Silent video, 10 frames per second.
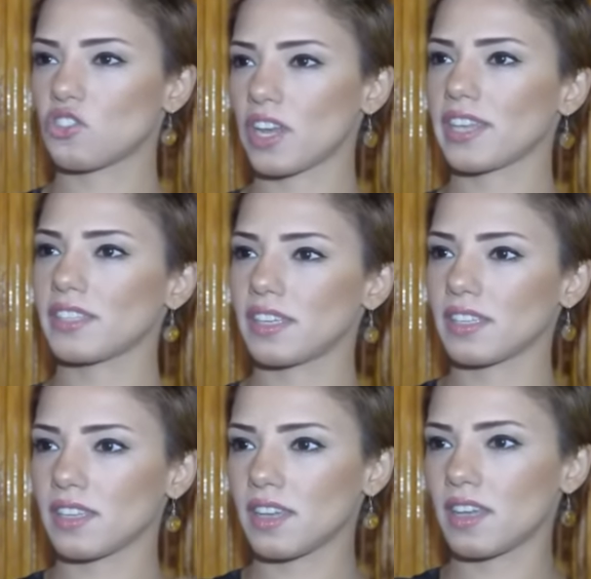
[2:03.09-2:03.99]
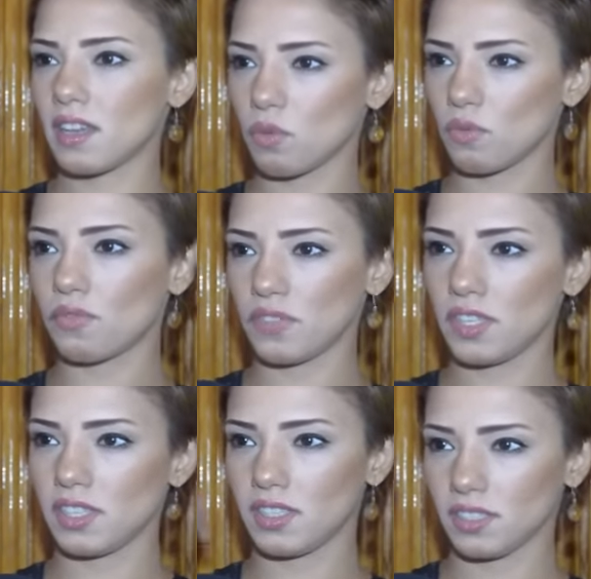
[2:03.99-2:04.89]
جاكيت كده
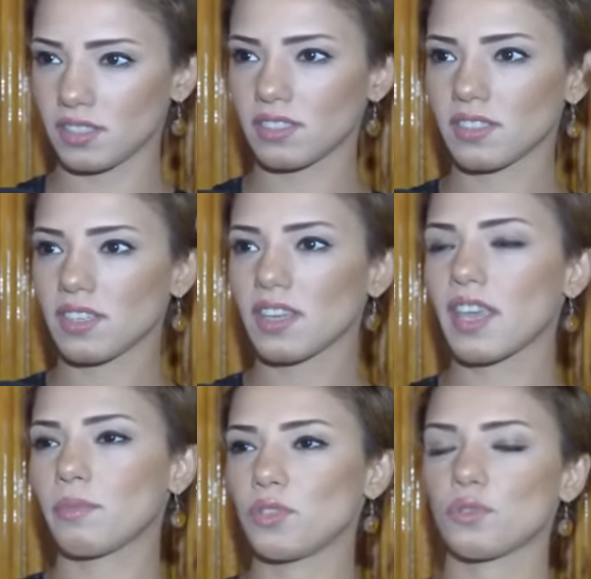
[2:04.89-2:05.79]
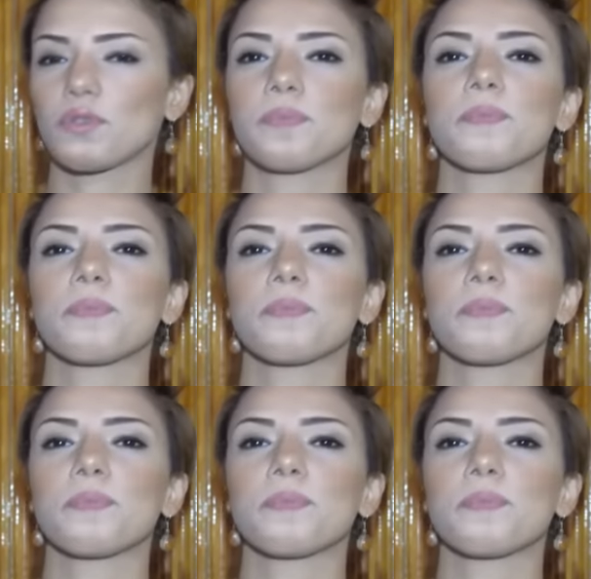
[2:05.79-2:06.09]
وفي كابيشون